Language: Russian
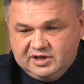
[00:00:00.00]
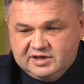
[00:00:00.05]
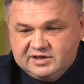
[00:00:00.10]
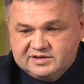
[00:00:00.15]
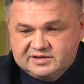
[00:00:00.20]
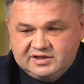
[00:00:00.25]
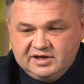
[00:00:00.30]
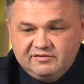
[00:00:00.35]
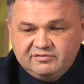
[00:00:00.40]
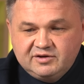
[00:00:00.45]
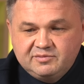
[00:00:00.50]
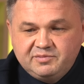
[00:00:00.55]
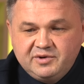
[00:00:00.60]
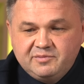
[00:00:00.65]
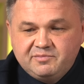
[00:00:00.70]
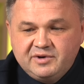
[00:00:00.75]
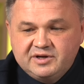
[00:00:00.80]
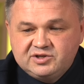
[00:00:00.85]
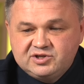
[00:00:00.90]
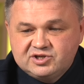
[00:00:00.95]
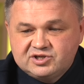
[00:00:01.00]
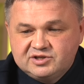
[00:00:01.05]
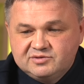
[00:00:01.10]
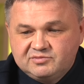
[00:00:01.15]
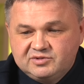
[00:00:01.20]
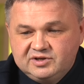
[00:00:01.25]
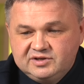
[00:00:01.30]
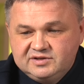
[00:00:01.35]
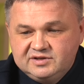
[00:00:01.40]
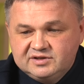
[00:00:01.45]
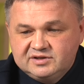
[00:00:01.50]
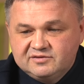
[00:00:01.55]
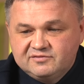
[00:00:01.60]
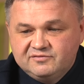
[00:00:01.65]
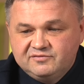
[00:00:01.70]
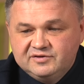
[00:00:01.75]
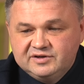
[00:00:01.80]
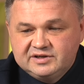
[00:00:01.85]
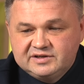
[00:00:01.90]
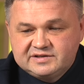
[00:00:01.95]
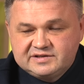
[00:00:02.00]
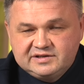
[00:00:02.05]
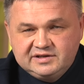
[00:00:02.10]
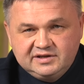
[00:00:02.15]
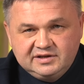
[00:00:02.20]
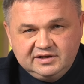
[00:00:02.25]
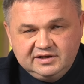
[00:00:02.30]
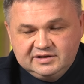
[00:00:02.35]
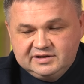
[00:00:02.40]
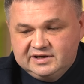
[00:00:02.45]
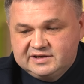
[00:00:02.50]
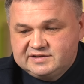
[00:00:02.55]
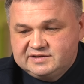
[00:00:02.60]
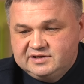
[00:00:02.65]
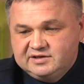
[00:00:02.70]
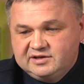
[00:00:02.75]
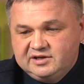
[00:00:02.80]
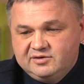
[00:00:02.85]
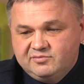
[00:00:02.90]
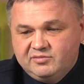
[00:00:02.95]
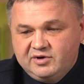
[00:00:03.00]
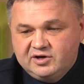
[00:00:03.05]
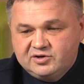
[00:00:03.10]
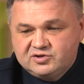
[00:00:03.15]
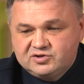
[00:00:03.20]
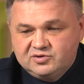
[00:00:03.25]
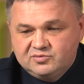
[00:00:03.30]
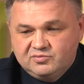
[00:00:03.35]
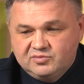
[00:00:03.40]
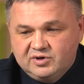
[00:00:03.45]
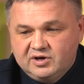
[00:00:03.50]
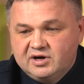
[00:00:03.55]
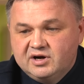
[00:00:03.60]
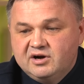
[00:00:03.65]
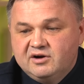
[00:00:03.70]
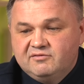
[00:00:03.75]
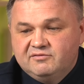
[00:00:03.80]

Ставки по ипотечным кредитам выросли и достигли максимума